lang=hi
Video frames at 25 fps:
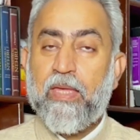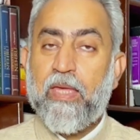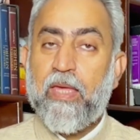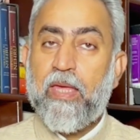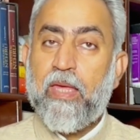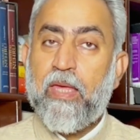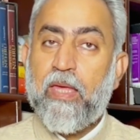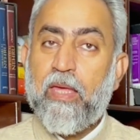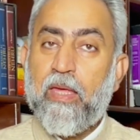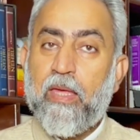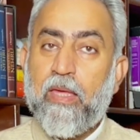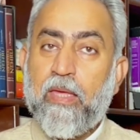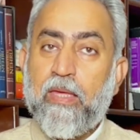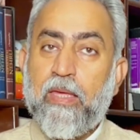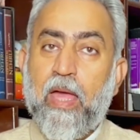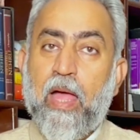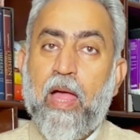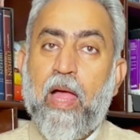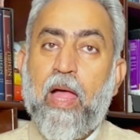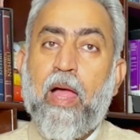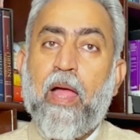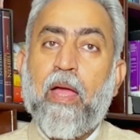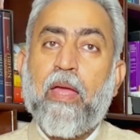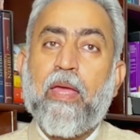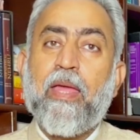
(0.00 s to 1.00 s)
कि
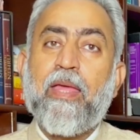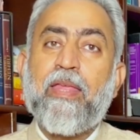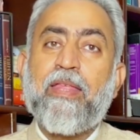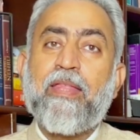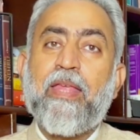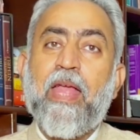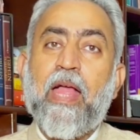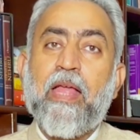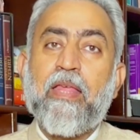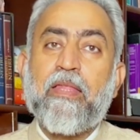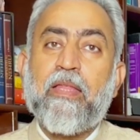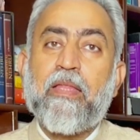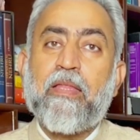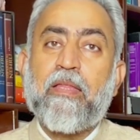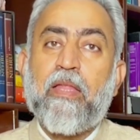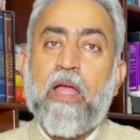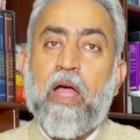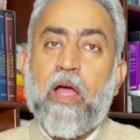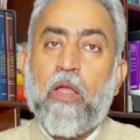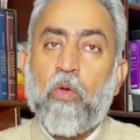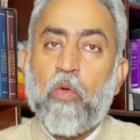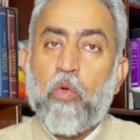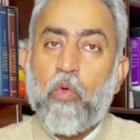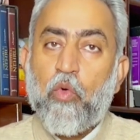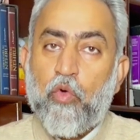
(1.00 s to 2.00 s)
यहाँ के
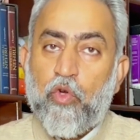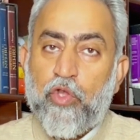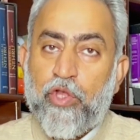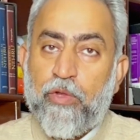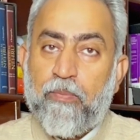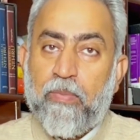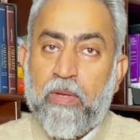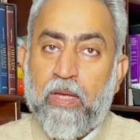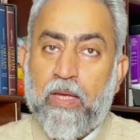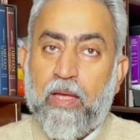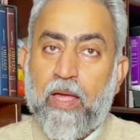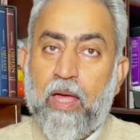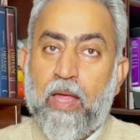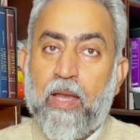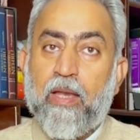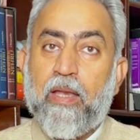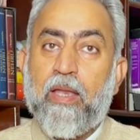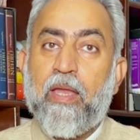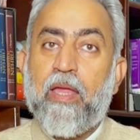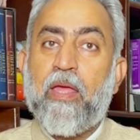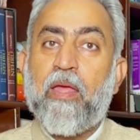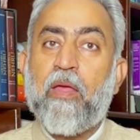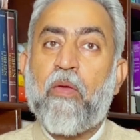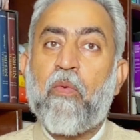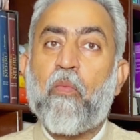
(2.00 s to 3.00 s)
सियासतदान कुछ भी कर
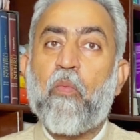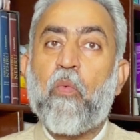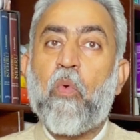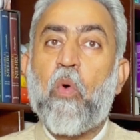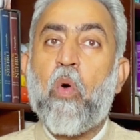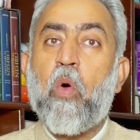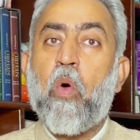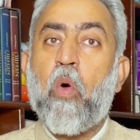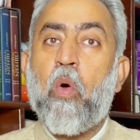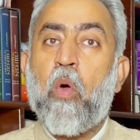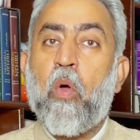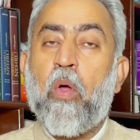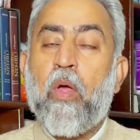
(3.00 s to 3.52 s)
लें वो